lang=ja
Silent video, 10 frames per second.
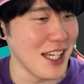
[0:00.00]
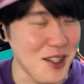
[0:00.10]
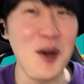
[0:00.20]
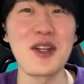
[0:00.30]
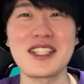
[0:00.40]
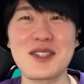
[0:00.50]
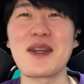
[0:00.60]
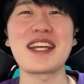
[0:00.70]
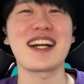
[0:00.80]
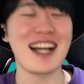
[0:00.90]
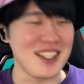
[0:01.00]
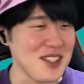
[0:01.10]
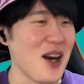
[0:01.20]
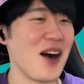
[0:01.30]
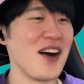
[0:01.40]
で、今日で全てが変わ
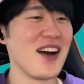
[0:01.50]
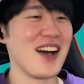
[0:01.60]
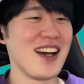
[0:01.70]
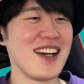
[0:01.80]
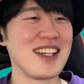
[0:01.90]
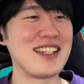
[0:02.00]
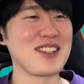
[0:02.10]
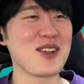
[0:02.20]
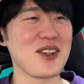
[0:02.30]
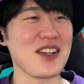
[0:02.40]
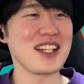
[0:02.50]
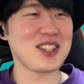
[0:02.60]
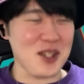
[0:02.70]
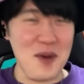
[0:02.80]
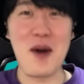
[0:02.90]
ると。いうことで、
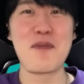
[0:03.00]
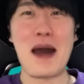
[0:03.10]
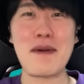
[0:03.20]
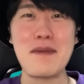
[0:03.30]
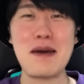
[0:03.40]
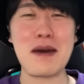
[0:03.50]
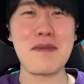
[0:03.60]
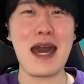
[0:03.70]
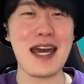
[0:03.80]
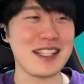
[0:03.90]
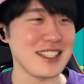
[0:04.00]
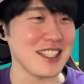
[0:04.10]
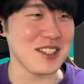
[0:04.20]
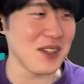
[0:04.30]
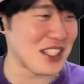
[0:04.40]
ちょっともうバババババーって
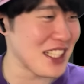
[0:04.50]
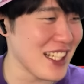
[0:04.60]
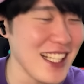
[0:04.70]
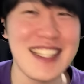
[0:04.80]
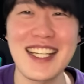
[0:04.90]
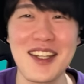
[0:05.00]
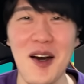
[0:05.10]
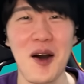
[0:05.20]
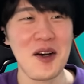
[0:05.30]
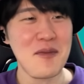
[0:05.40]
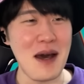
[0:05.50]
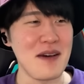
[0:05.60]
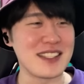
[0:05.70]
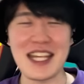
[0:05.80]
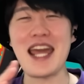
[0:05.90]
説明しながら言ったけど、まあ
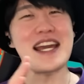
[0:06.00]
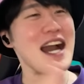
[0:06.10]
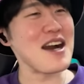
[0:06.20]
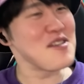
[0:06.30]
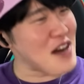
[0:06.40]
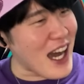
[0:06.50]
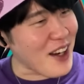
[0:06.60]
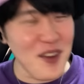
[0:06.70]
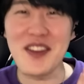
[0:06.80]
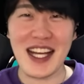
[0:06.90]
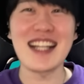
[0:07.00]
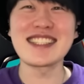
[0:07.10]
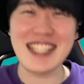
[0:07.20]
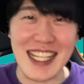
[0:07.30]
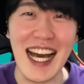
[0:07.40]
まあ前半はこんな
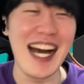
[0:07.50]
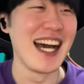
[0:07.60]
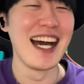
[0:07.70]
感じかな。